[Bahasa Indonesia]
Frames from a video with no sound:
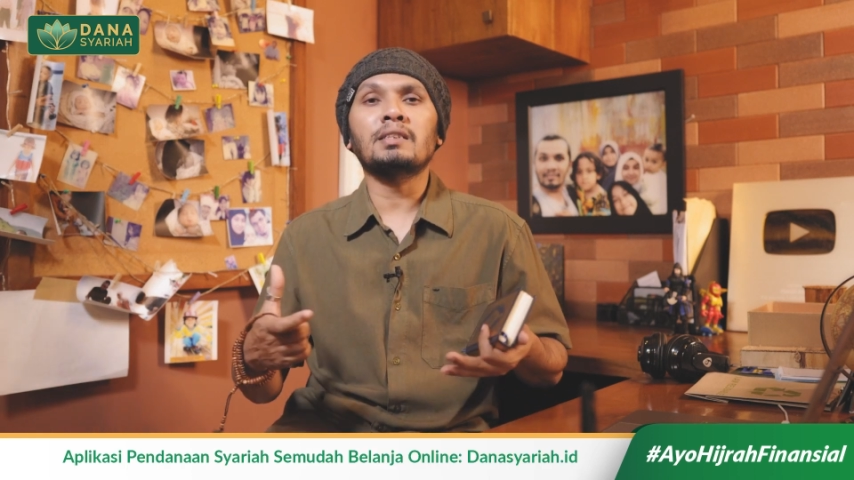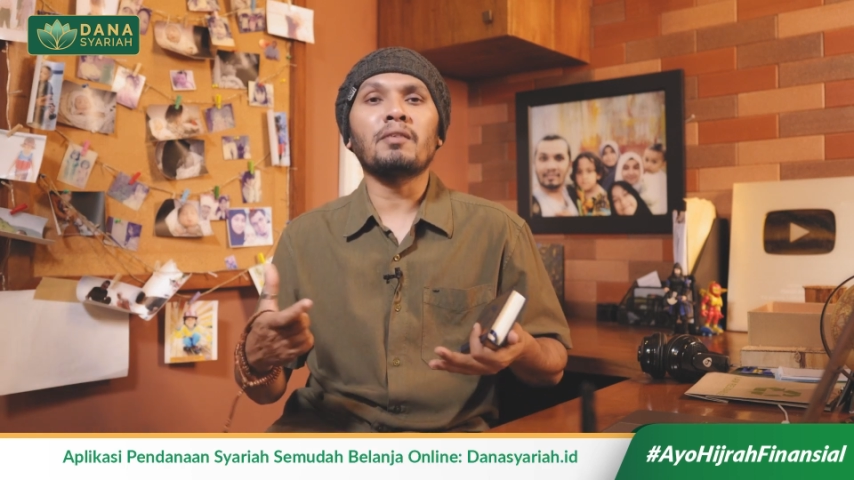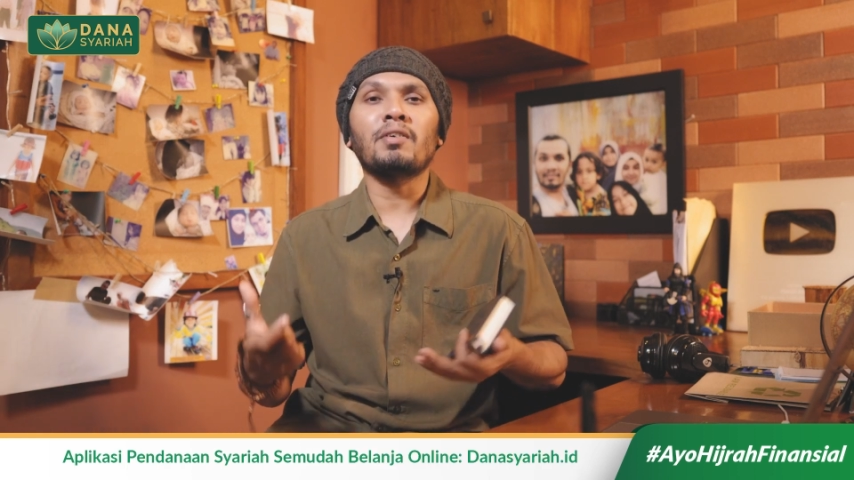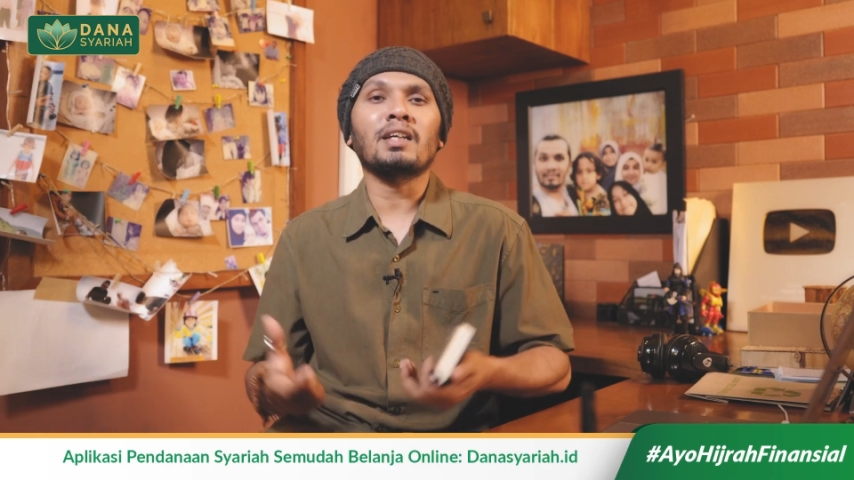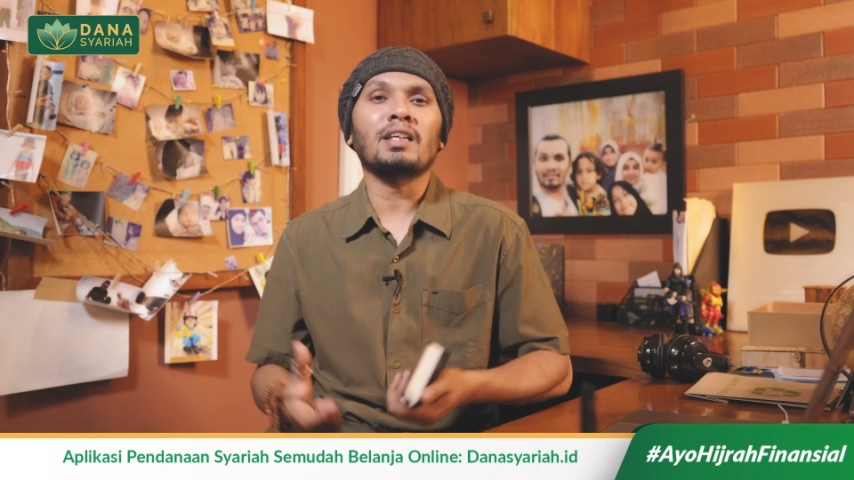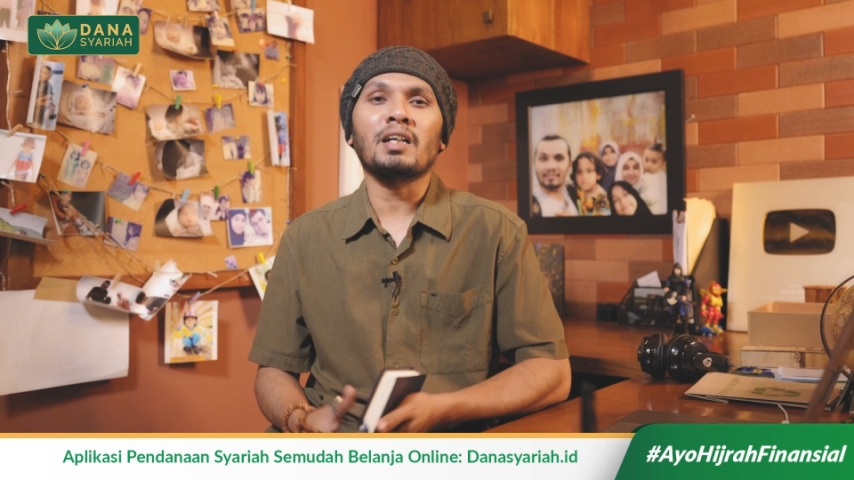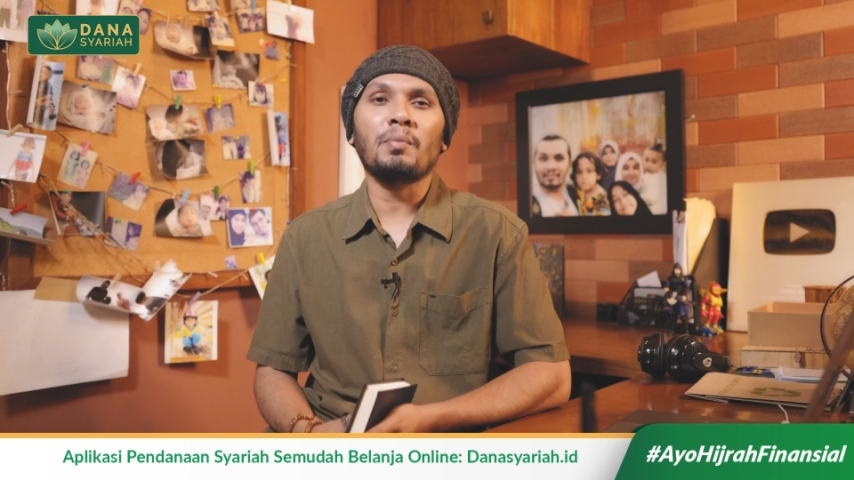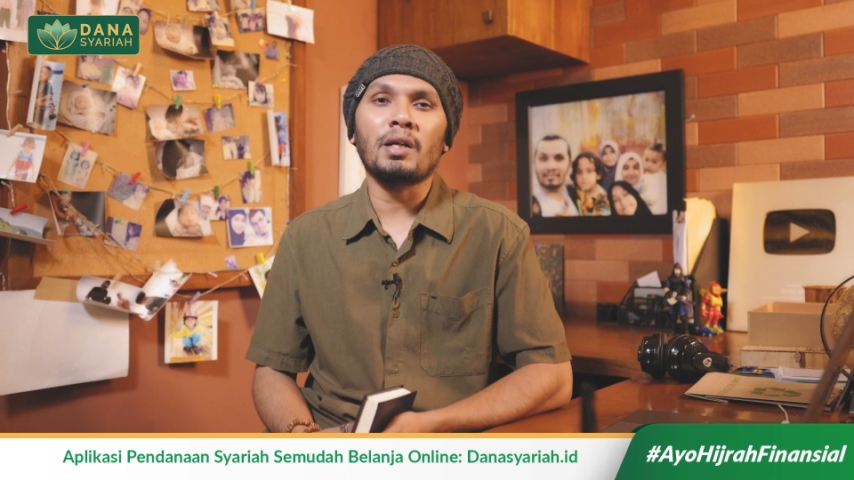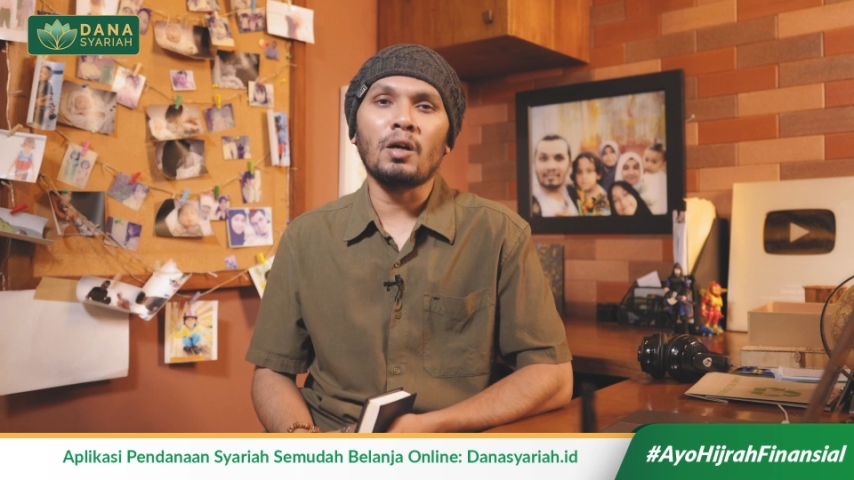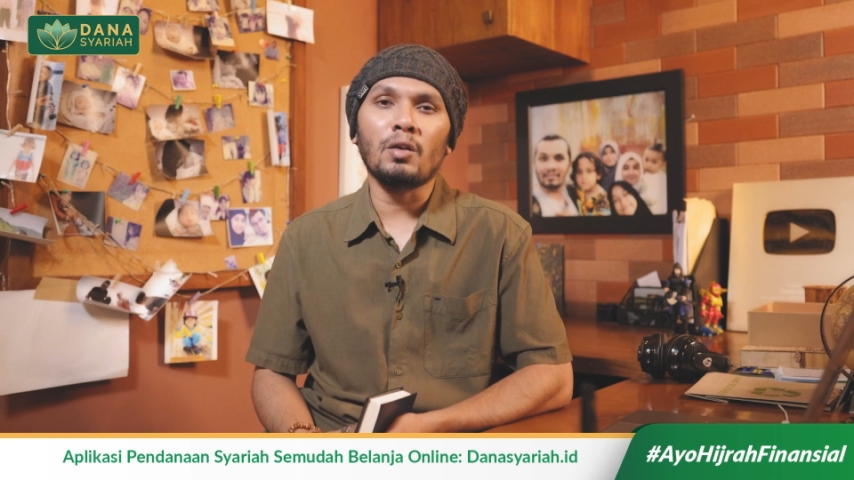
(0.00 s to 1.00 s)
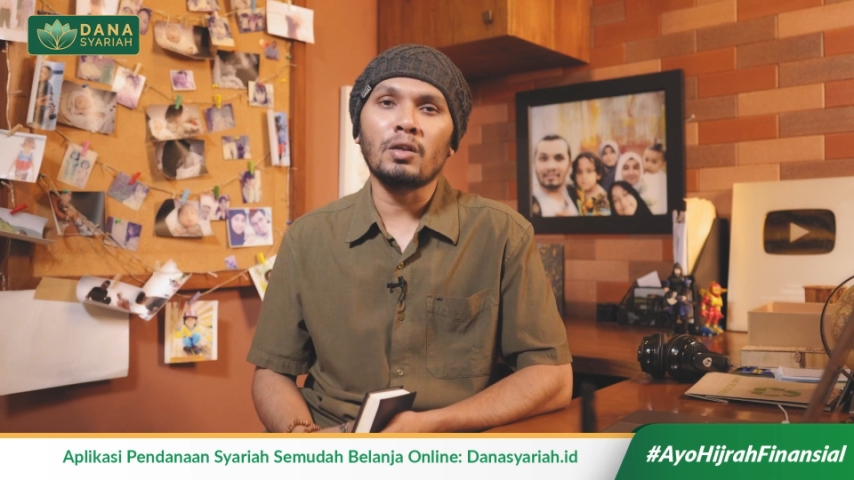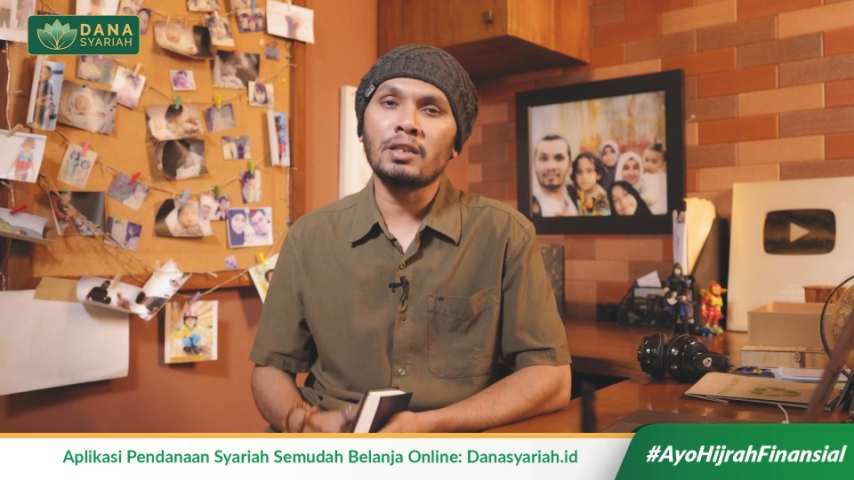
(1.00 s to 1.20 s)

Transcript: safar kita kepada Allah,